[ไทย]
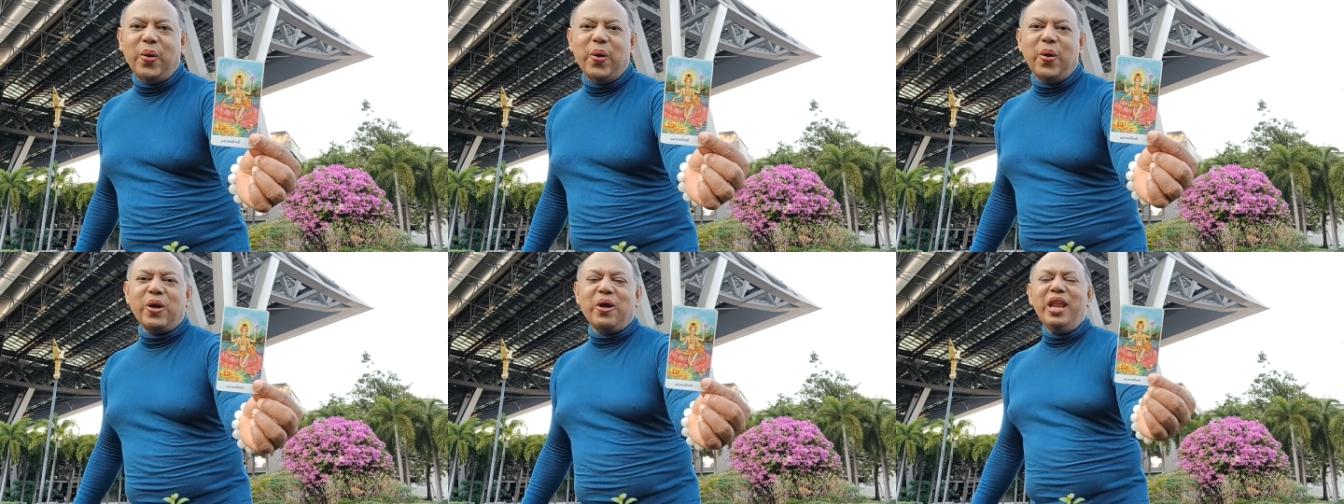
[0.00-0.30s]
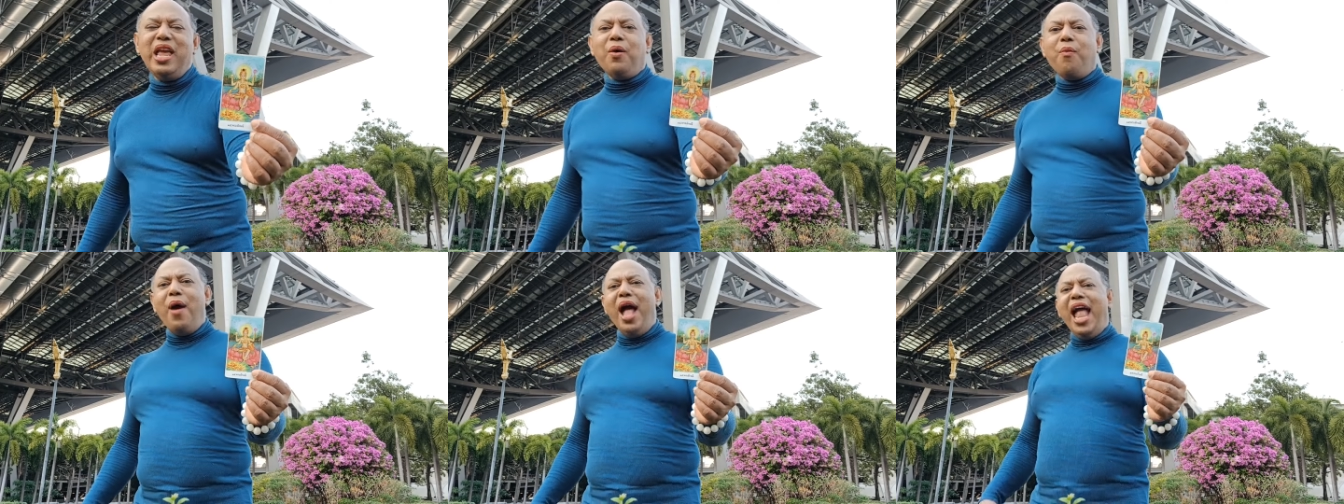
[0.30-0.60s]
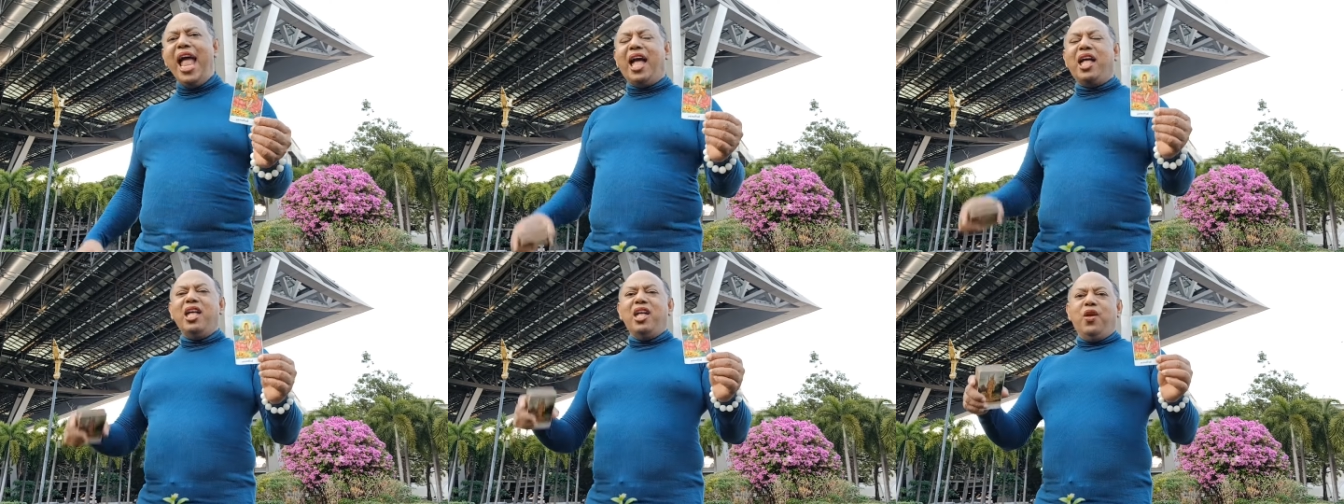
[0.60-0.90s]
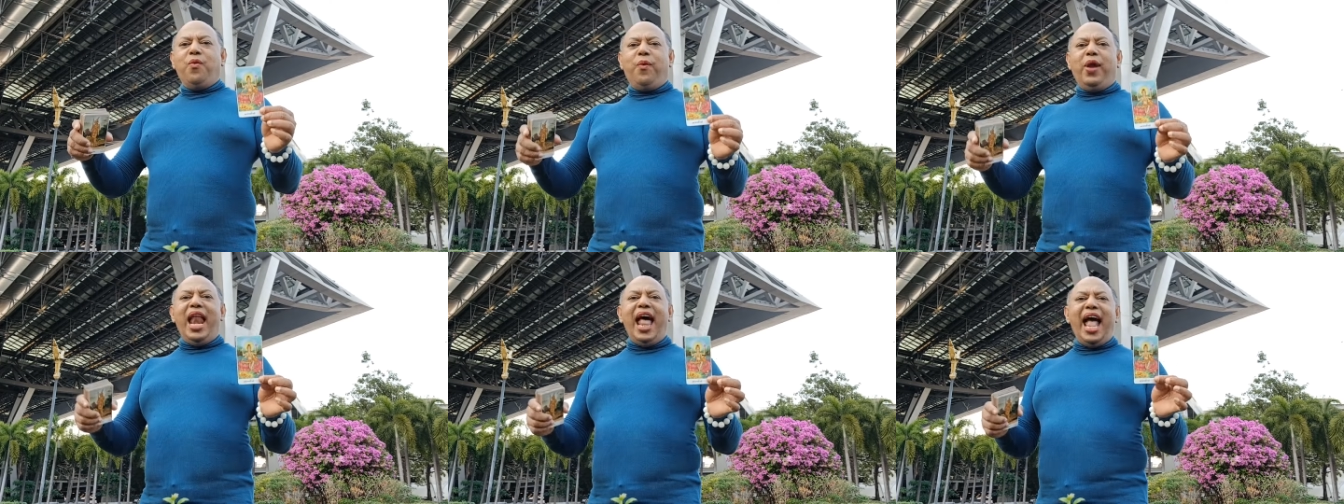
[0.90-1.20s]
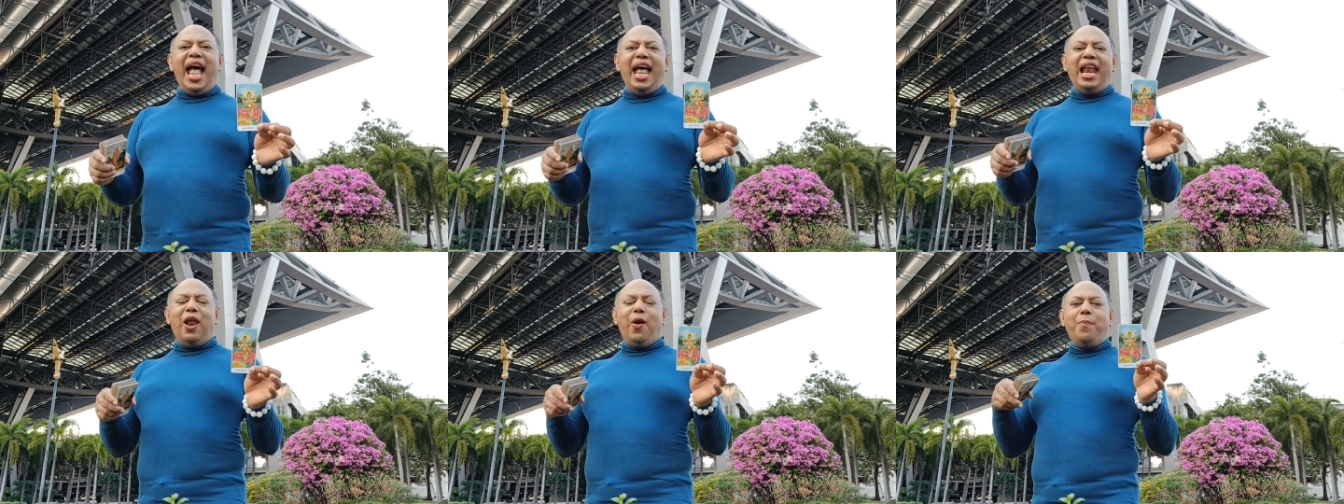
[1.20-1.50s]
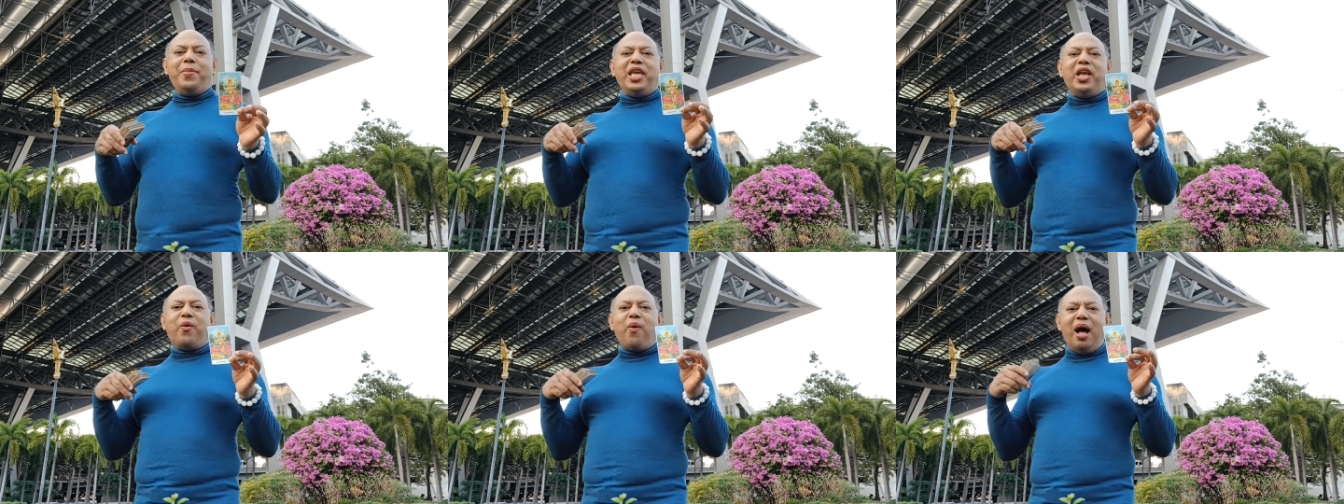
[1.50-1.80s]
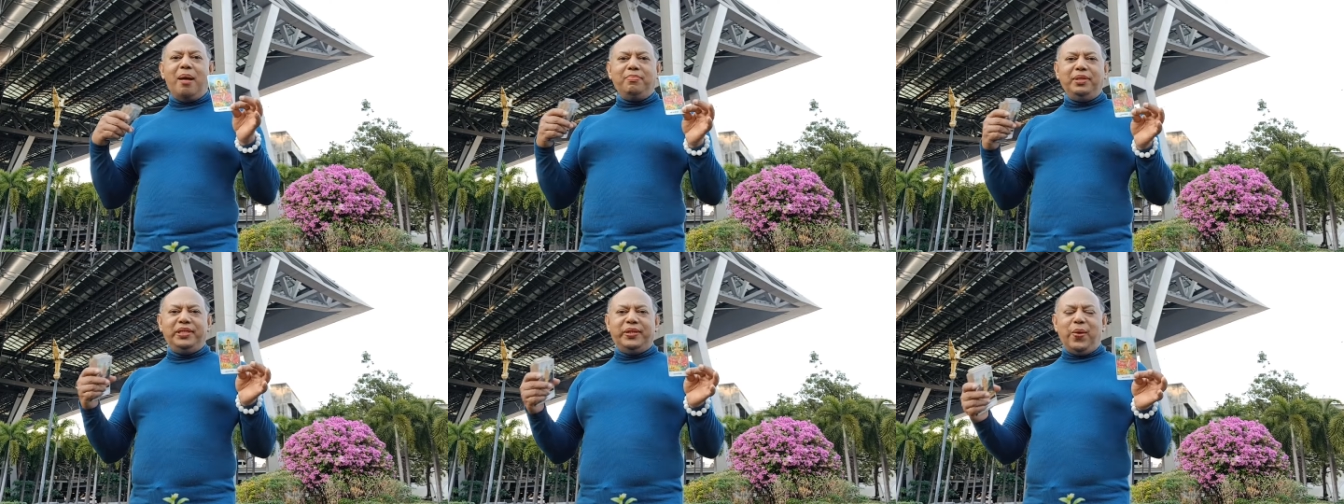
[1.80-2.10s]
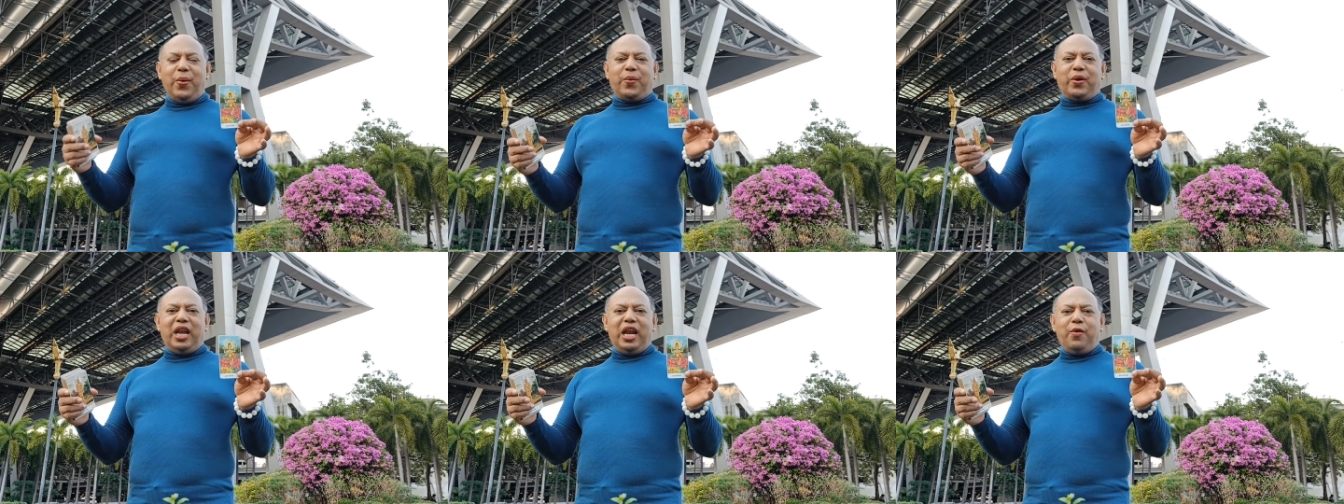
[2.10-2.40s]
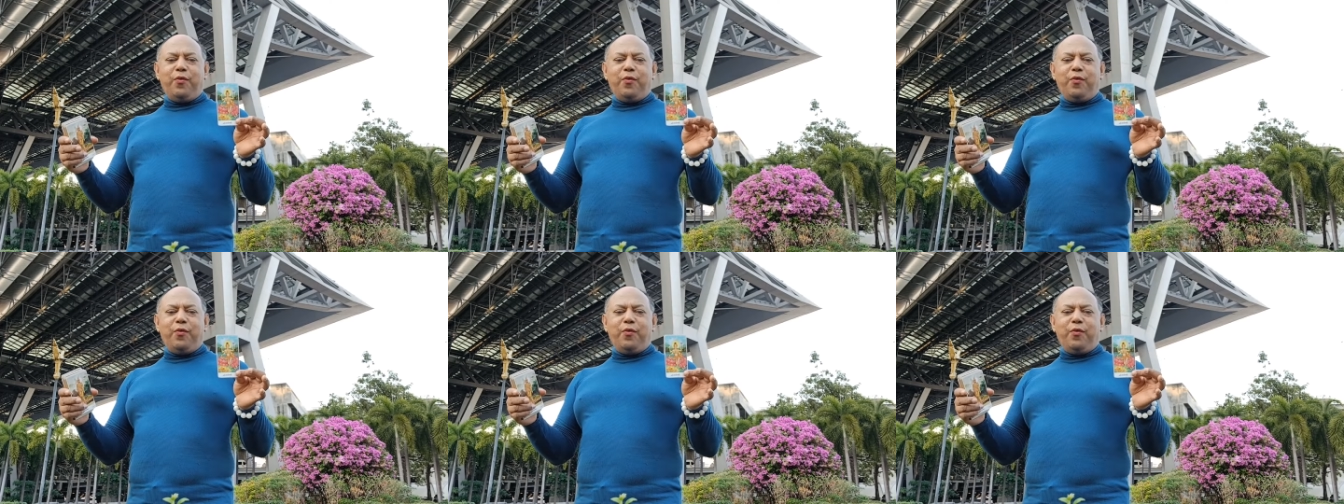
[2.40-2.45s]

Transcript: เขาเรียกว่า เวลาเรามีความสุข